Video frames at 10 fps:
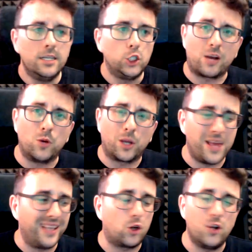Pero ya como
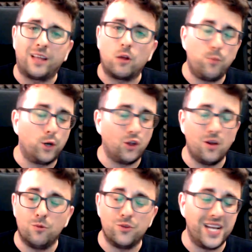que voy a desconectar un
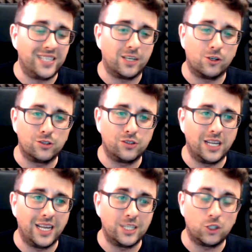poquito del Mundial,
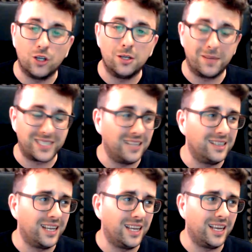chicos. Eh, estoy
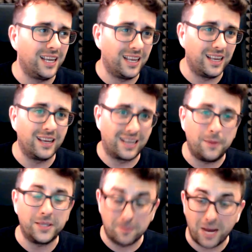bastante
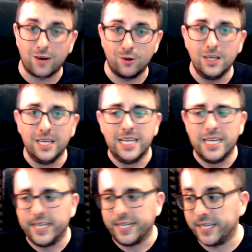cabizbajo.
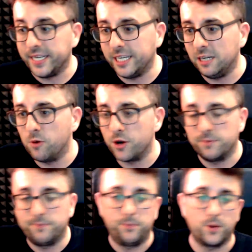Y
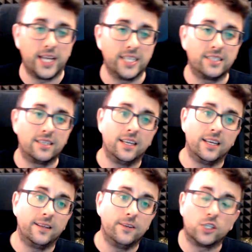bueno, pues
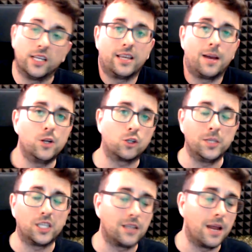eh, no sé, dejadme en
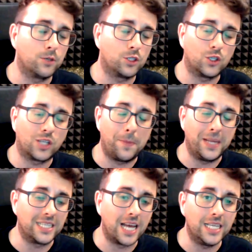los comentarios a ver vosotros
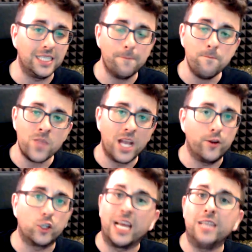qué pensáis.
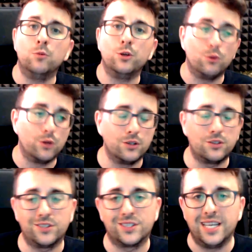No seáis muy
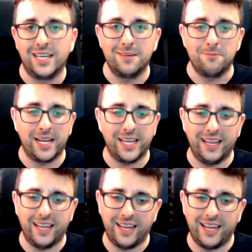duros,
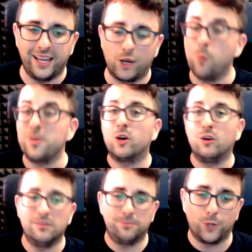¿vale? Eh,
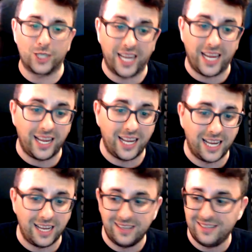conmigo,
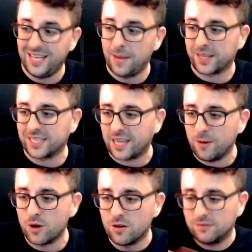porque la verdad
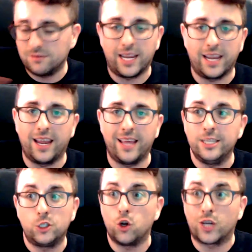es que, bueno, eh,
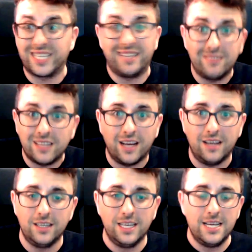he dicho lo que
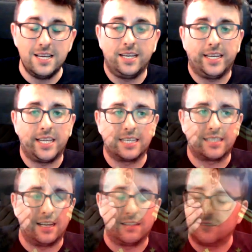sentía y
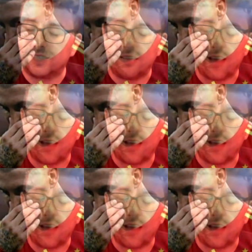ya está.